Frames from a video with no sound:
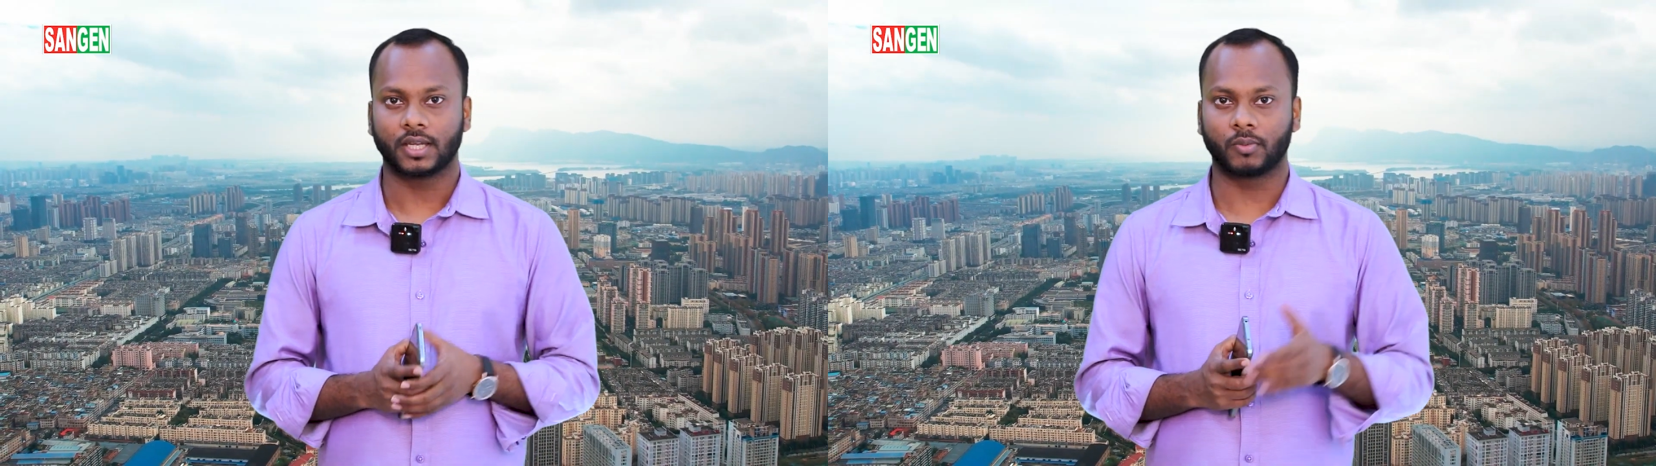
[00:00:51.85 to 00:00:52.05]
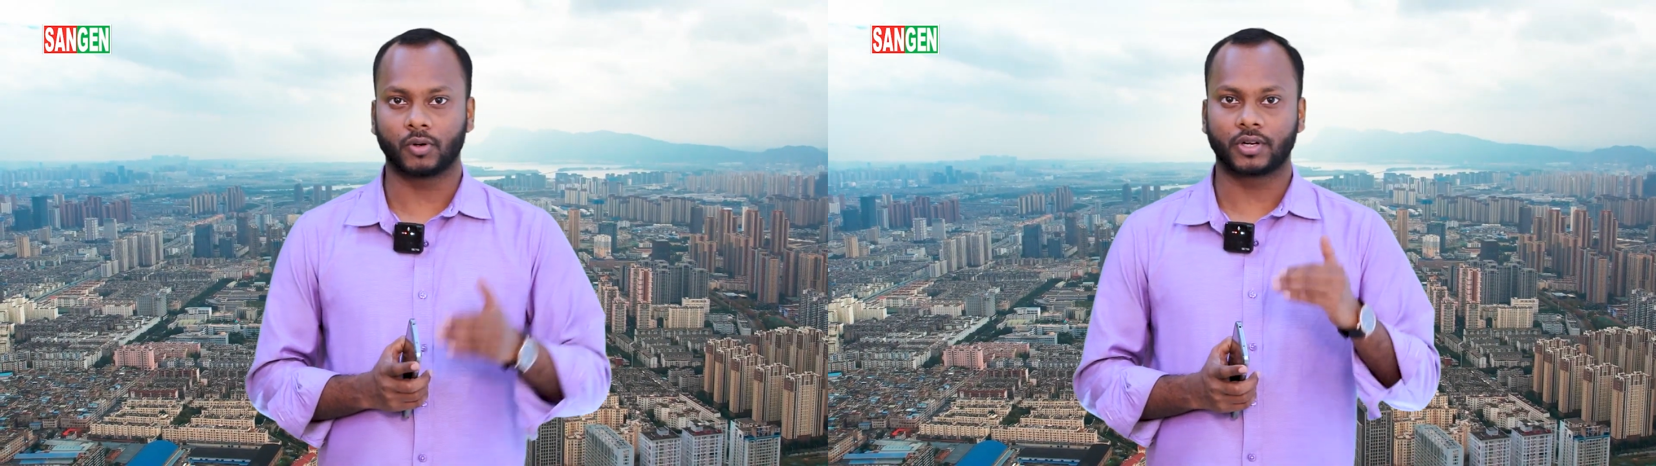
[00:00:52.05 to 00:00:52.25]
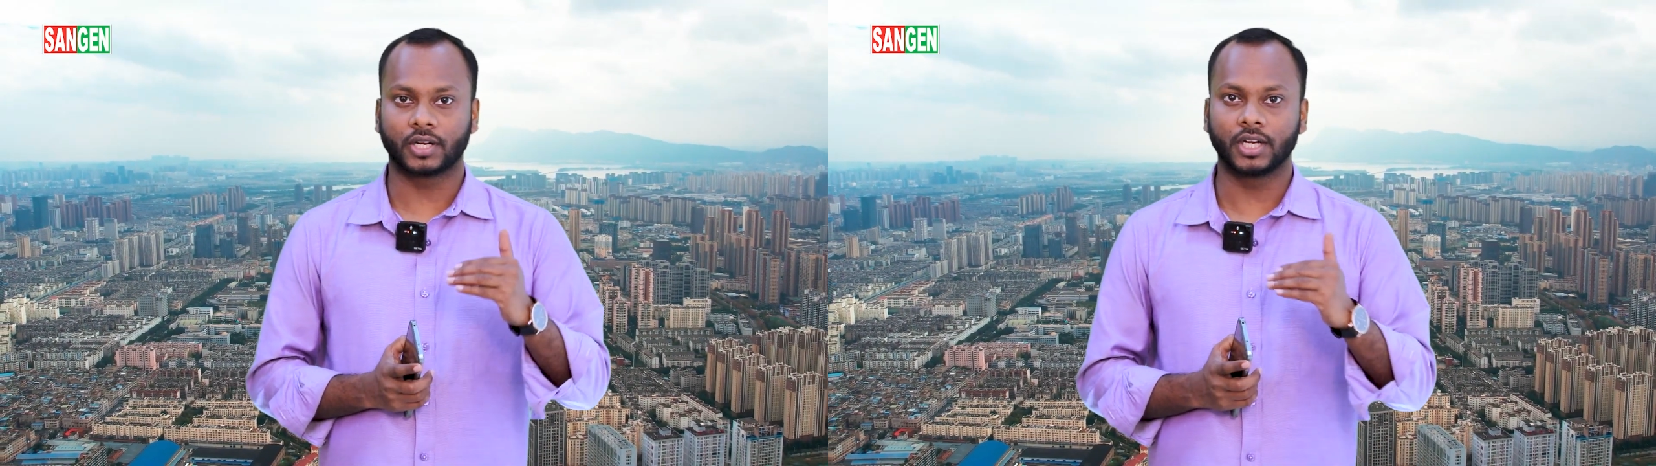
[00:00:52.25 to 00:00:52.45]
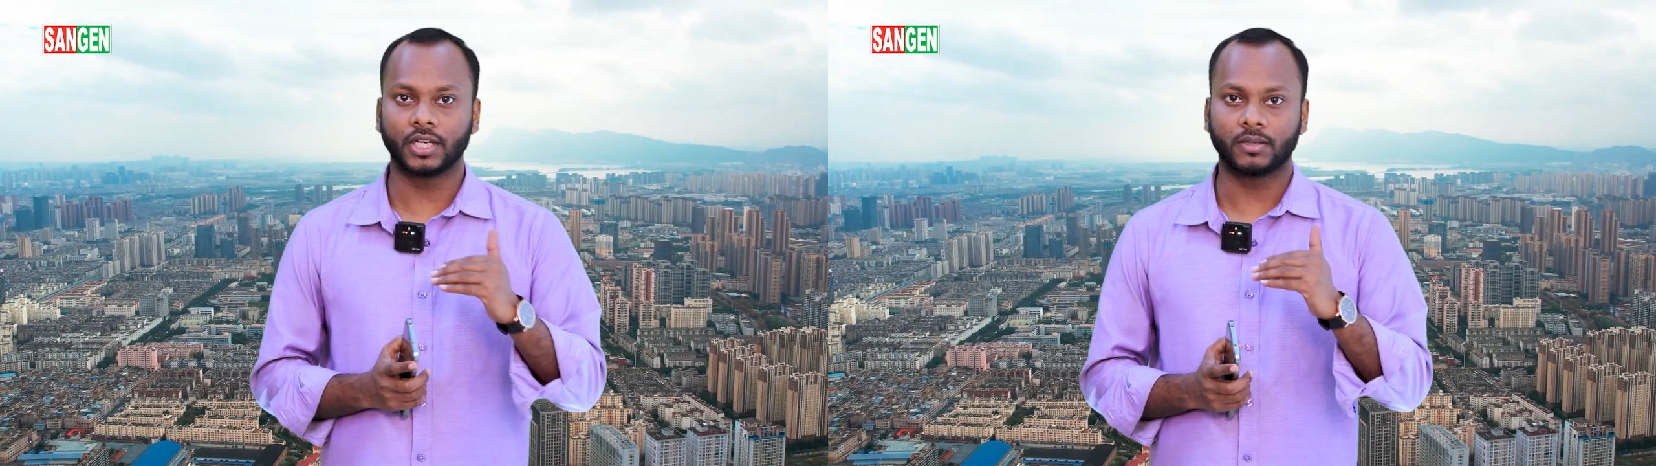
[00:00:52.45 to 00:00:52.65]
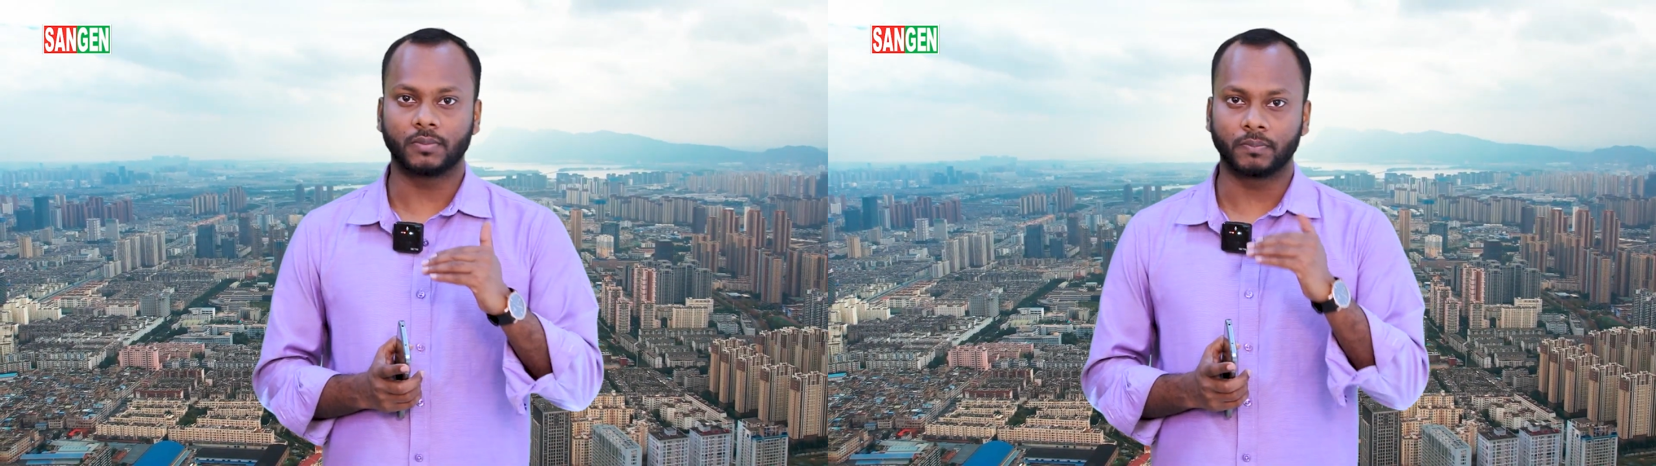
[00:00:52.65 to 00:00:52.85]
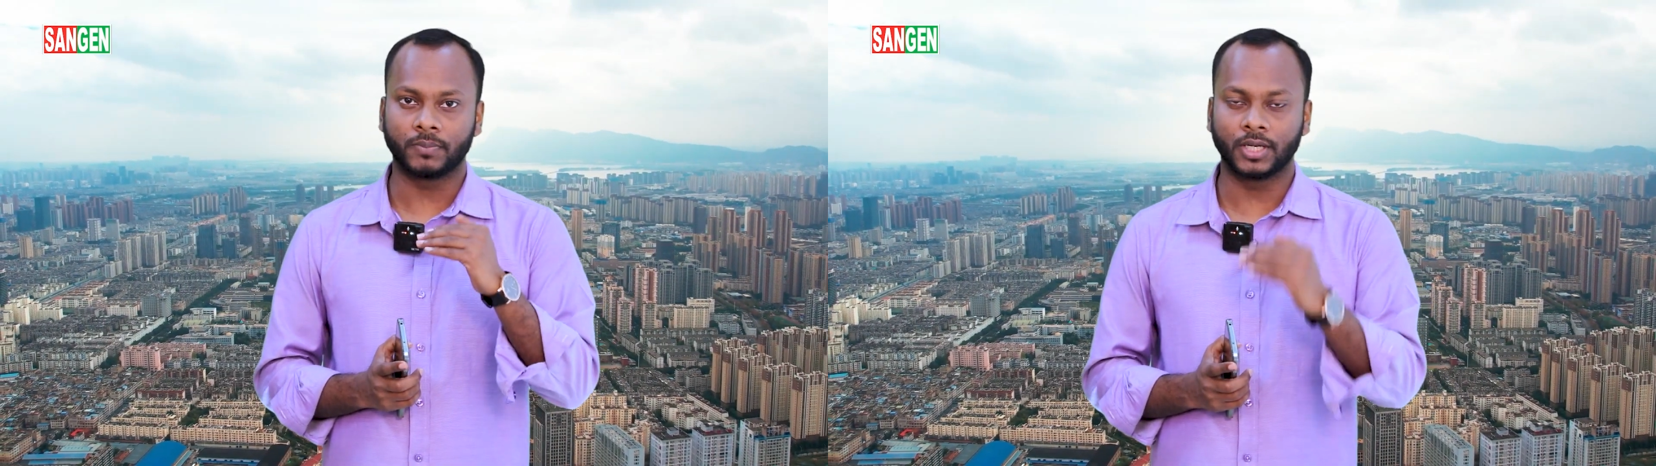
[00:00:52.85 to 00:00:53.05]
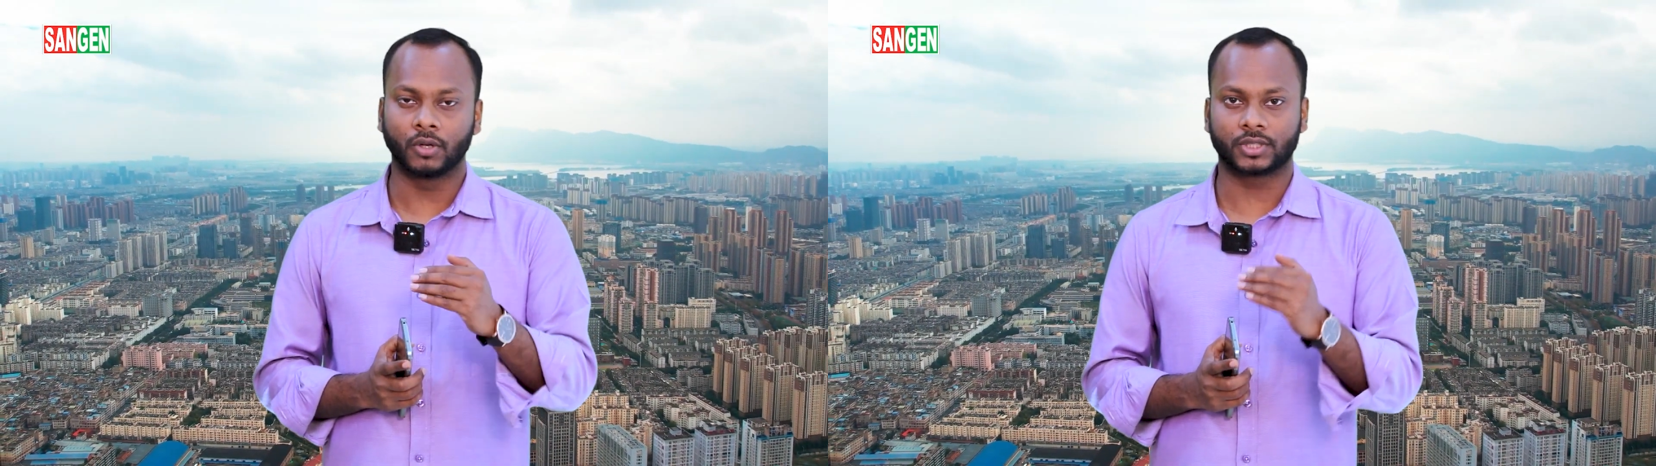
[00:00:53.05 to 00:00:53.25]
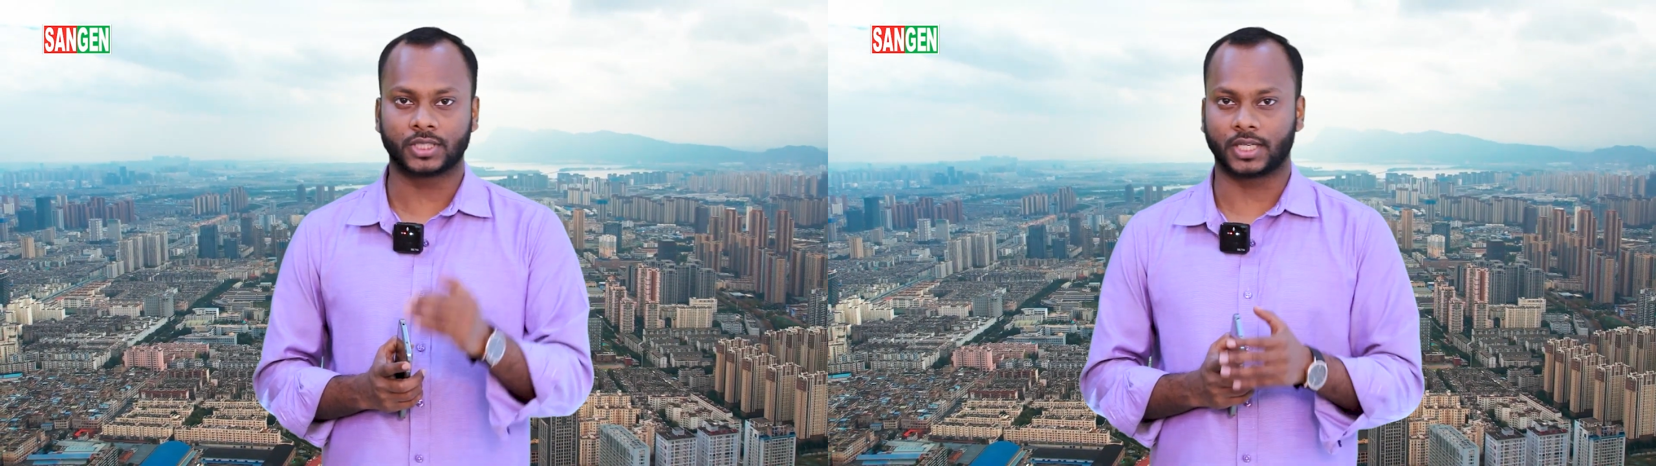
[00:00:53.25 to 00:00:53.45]
এবং ক্রেডিট মিল মিল
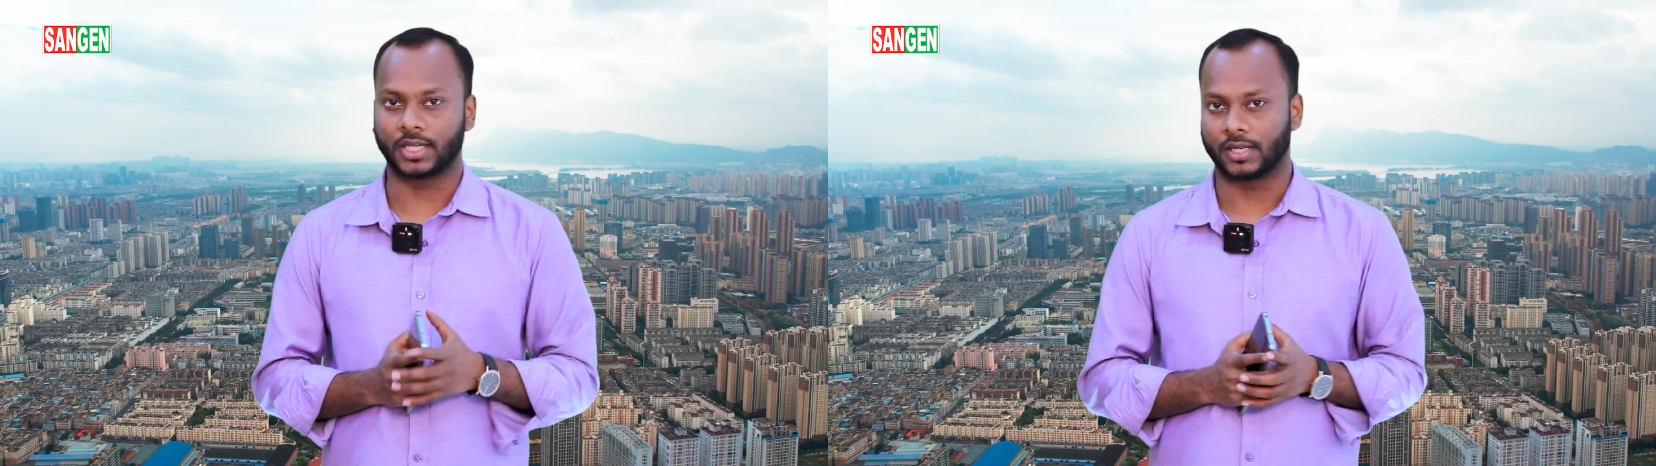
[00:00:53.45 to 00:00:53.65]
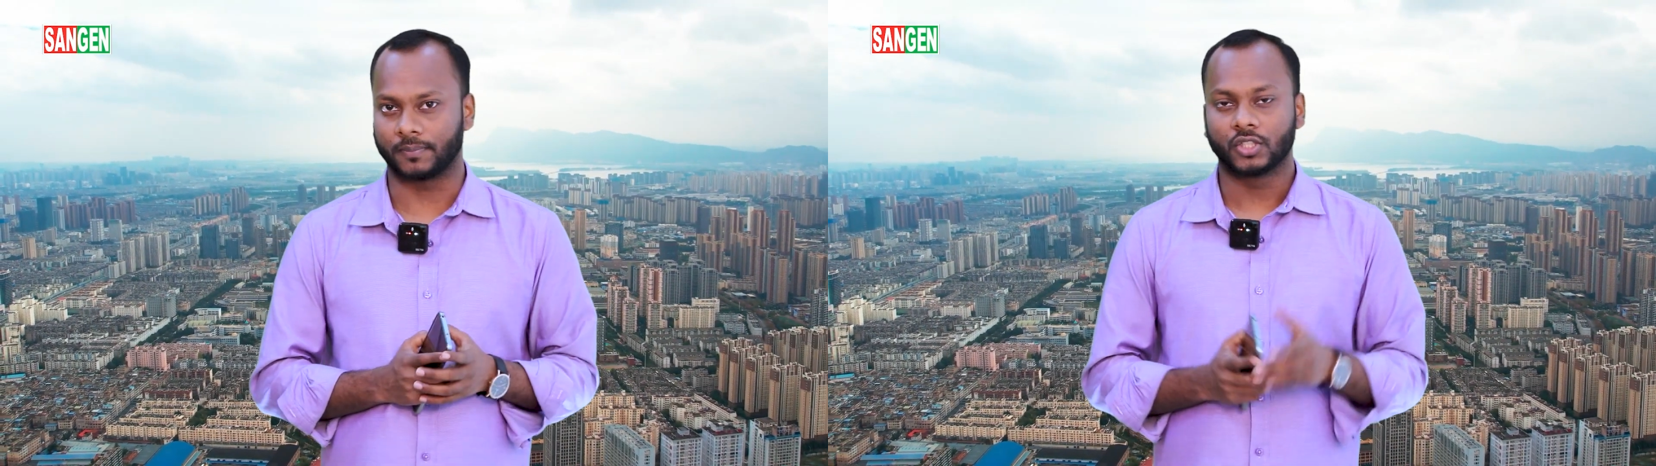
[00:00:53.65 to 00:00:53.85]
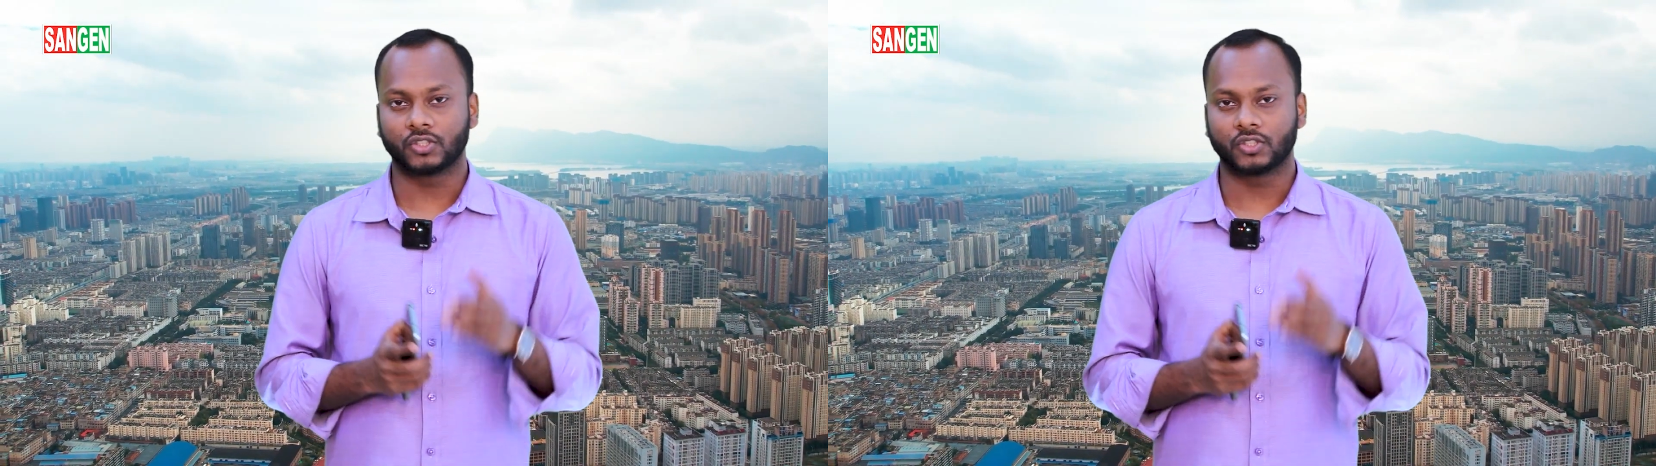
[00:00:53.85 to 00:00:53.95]
হচ্ছে কিনা